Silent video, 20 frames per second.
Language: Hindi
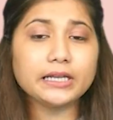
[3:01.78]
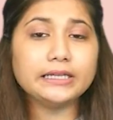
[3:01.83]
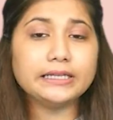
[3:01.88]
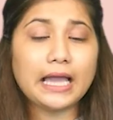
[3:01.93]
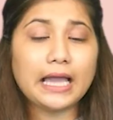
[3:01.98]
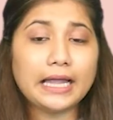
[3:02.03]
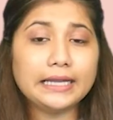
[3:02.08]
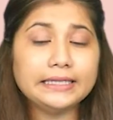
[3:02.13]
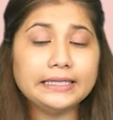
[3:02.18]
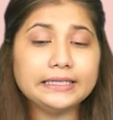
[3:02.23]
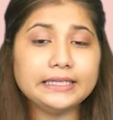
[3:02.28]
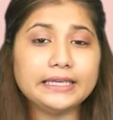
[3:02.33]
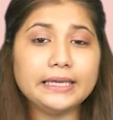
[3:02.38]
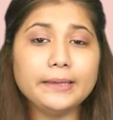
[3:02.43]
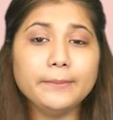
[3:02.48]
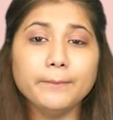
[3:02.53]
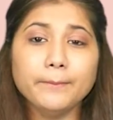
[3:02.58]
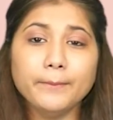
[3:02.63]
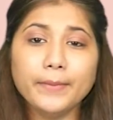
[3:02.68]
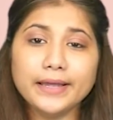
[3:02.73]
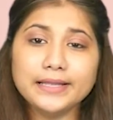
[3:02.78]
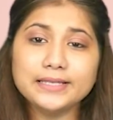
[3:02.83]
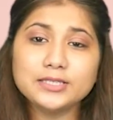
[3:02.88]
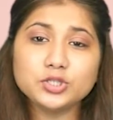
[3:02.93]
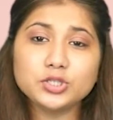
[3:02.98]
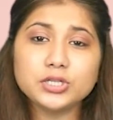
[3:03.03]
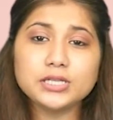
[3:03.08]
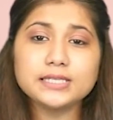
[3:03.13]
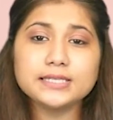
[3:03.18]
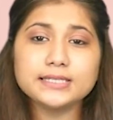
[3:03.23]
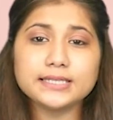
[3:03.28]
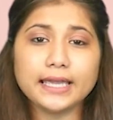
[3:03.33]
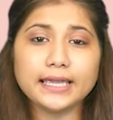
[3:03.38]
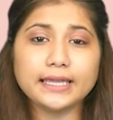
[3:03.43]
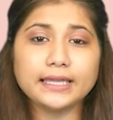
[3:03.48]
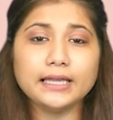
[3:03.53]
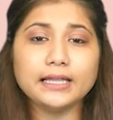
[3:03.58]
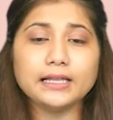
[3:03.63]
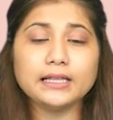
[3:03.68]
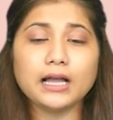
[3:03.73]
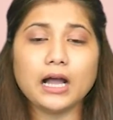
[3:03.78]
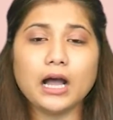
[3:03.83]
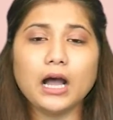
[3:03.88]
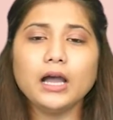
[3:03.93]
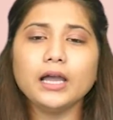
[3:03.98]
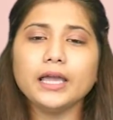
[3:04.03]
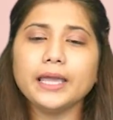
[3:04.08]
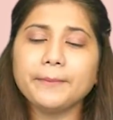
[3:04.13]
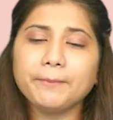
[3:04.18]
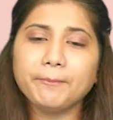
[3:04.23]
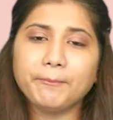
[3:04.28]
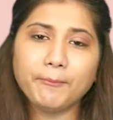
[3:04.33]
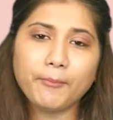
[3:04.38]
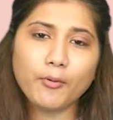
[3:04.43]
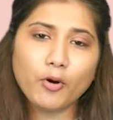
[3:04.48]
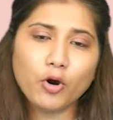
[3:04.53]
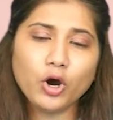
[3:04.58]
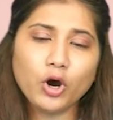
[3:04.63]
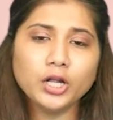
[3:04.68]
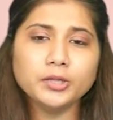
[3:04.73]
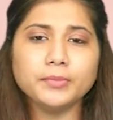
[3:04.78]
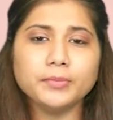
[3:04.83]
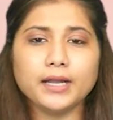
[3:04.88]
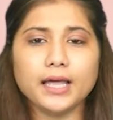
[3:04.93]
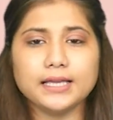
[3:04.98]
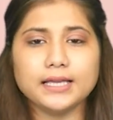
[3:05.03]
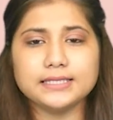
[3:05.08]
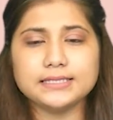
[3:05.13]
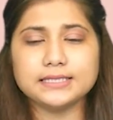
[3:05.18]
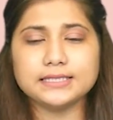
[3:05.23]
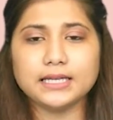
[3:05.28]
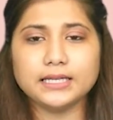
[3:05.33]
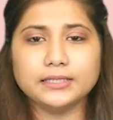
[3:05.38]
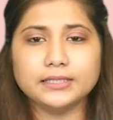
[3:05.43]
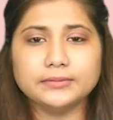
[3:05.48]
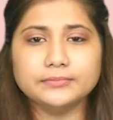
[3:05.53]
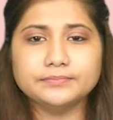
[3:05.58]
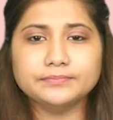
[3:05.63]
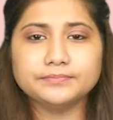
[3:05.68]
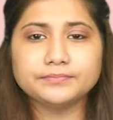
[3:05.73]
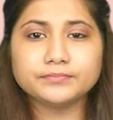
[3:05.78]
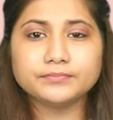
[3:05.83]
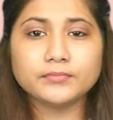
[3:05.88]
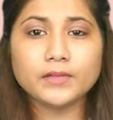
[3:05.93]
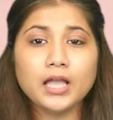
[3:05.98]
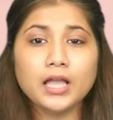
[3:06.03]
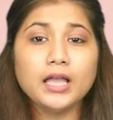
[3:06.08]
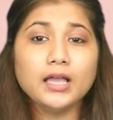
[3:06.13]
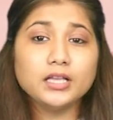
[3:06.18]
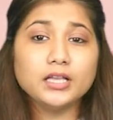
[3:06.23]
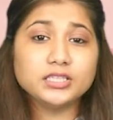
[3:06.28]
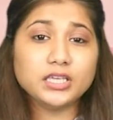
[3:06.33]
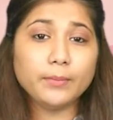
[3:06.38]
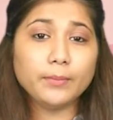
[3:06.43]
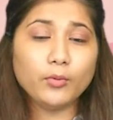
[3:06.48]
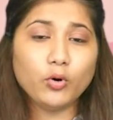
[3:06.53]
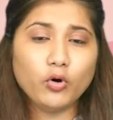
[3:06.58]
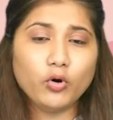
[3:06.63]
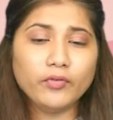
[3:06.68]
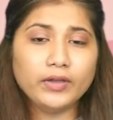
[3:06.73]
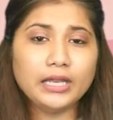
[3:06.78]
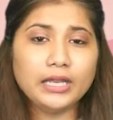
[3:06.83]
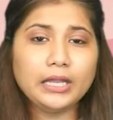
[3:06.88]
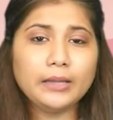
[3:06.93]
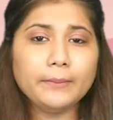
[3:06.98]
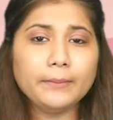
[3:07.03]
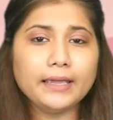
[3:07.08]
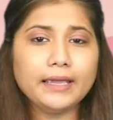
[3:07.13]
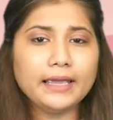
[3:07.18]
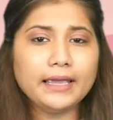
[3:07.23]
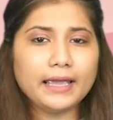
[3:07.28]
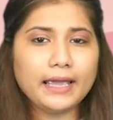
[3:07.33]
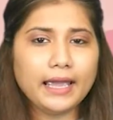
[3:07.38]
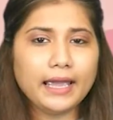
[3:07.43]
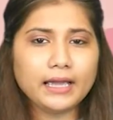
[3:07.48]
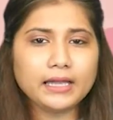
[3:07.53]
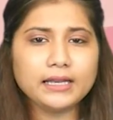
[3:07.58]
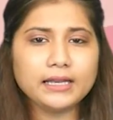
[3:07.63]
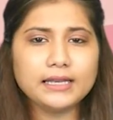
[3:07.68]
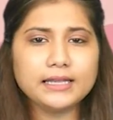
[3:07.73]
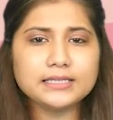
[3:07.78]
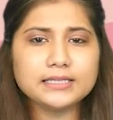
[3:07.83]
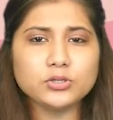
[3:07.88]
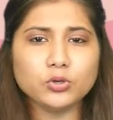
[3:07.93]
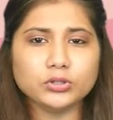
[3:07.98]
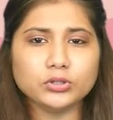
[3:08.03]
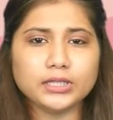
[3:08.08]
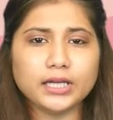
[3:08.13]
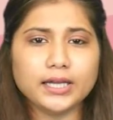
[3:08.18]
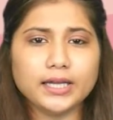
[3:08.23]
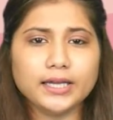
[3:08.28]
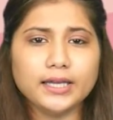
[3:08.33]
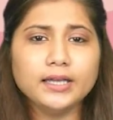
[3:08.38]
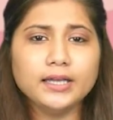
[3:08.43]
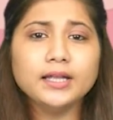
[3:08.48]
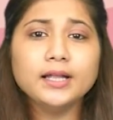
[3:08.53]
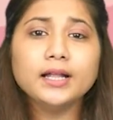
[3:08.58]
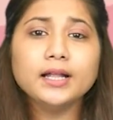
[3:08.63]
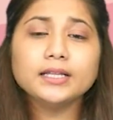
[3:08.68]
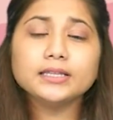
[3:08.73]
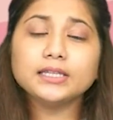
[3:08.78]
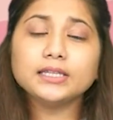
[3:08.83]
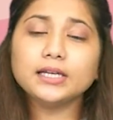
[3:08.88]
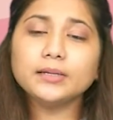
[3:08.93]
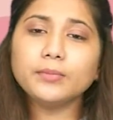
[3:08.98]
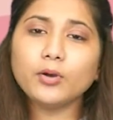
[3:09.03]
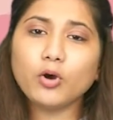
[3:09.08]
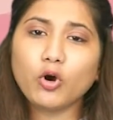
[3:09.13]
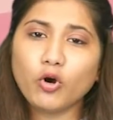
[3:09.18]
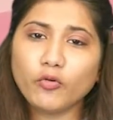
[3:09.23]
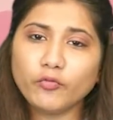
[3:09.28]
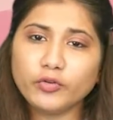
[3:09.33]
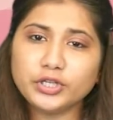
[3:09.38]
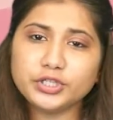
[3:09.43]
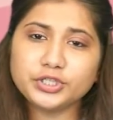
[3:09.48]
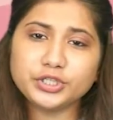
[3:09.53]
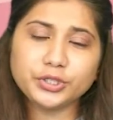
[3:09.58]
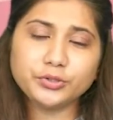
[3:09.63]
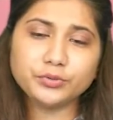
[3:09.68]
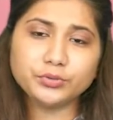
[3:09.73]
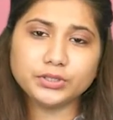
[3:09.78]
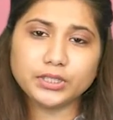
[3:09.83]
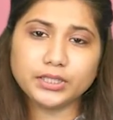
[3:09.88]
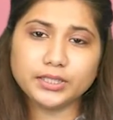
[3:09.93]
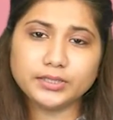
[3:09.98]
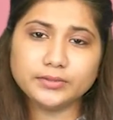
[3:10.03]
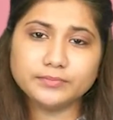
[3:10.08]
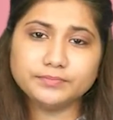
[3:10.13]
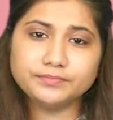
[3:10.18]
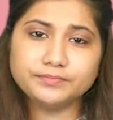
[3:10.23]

यानी कि मेंस्ट्रुअल साइकिल का एक बहुत बड़ा हिस्सा है जब ओवेरी में एग रिलीज होता है तब ओवुलेशन होता है